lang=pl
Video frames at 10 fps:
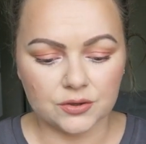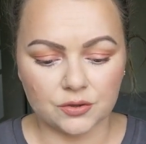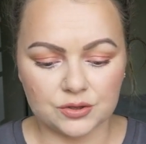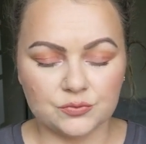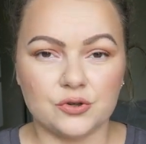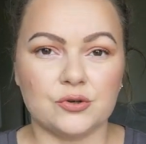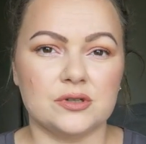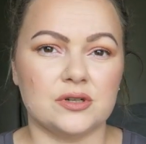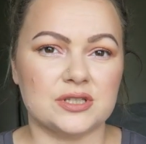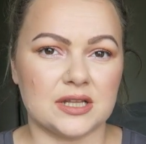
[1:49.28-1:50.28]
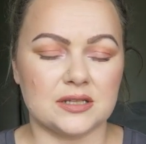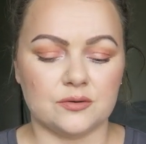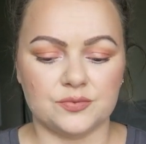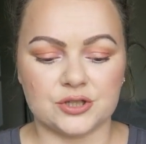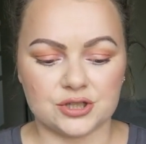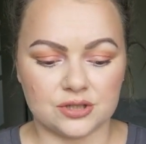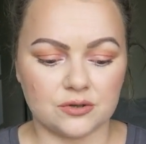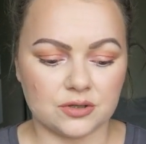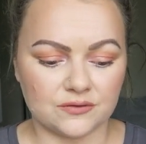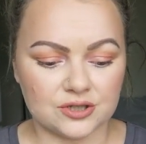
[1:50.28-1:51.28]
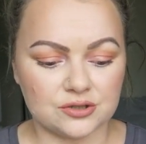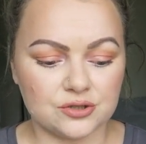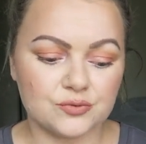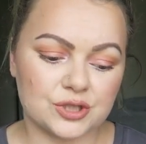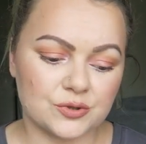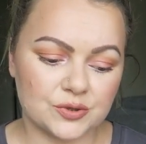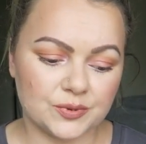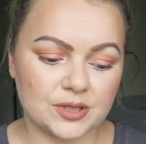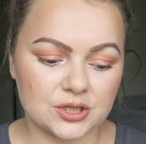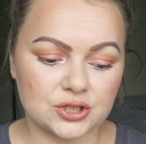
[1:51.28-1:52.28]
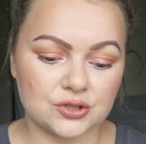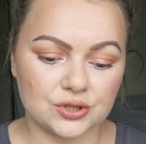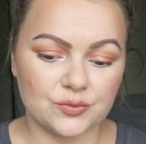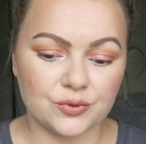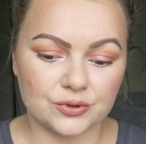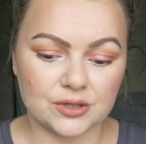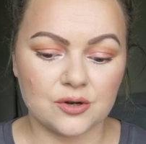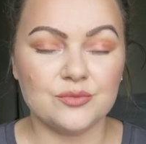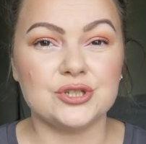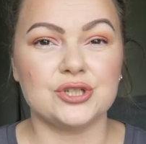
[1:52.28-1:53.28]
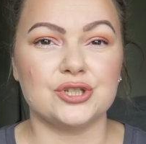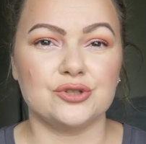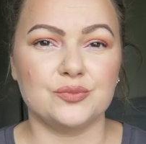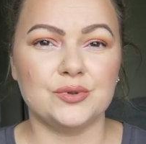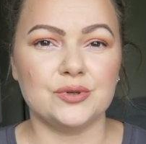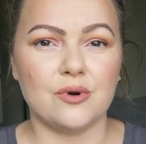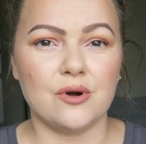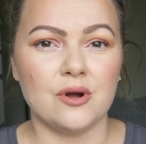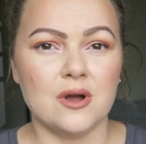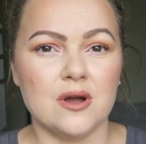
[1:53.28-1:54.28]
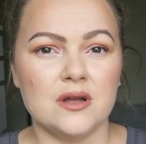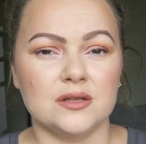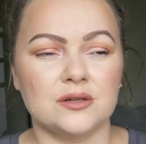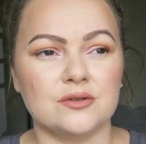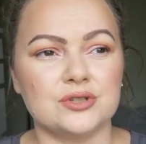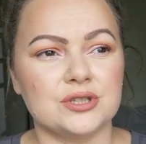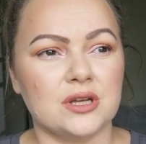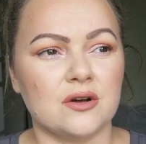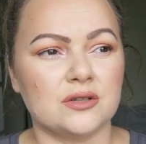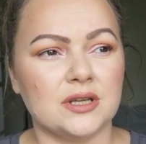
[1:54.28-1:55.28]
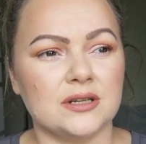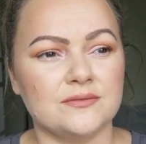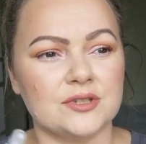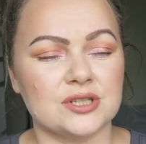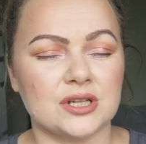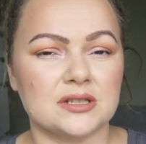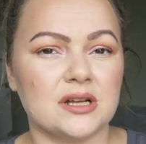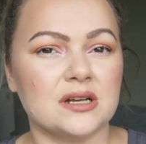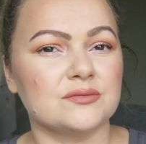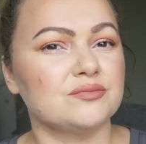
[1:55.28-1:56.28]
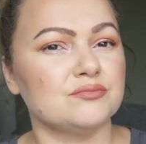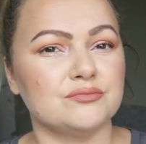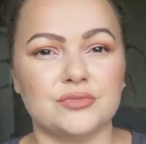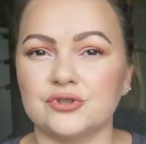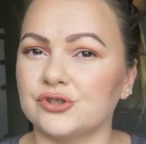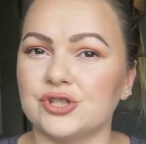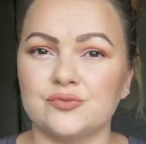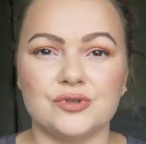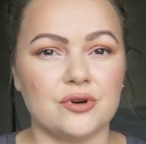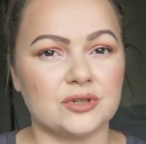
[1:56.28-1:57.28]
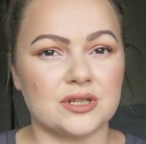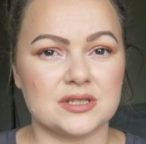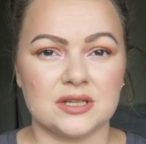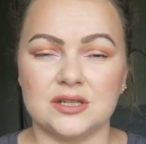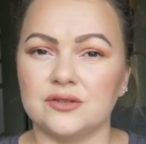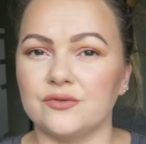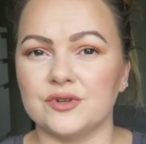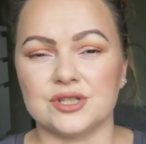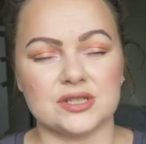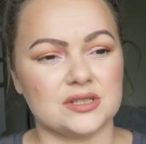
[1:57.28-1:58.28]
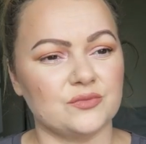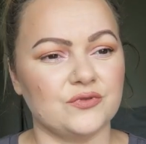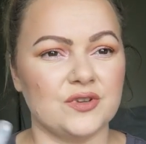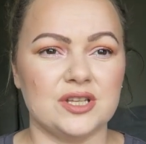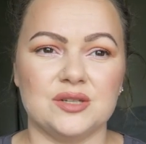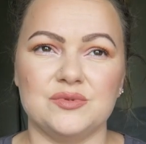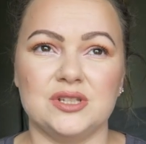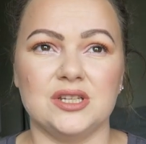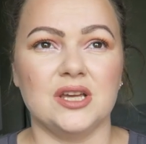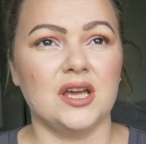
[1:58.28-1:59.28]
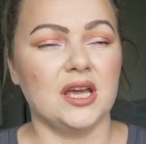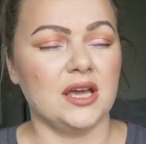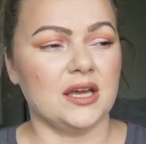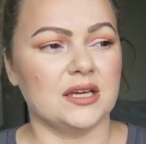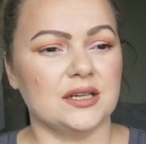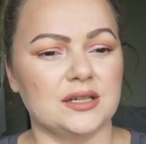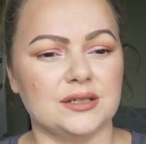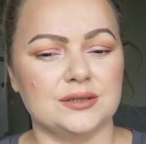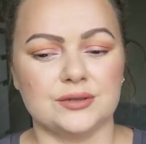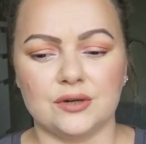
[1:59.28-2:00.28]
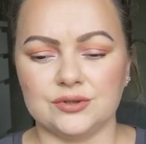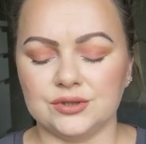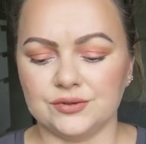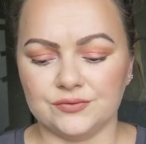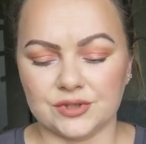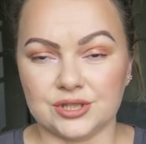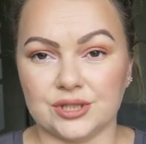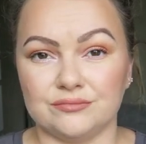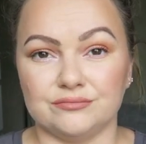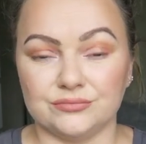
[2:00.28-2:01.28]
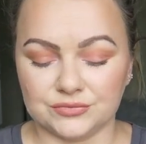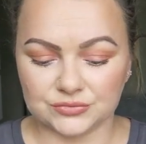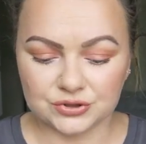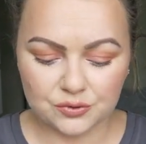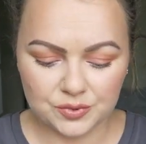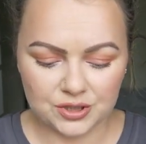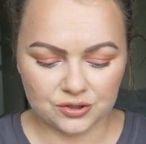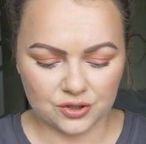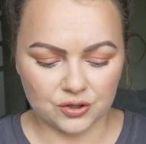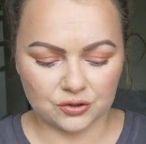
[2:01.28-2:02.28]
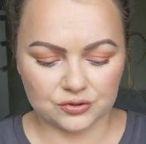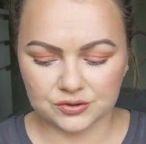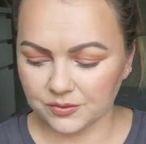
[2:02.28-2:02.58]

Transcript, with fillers: No i mu, o, ostatni, o pierwszy ten order właśnie, to już musiałam się pytać jeszcze, to nie było tego. Myślę, że to było, tylko że te ordery, wiecie, tak na, może dziś mój order zaginął, wiecie, z zamówieniem i e, oni, wiecie, mm, zgubili tutaj, on,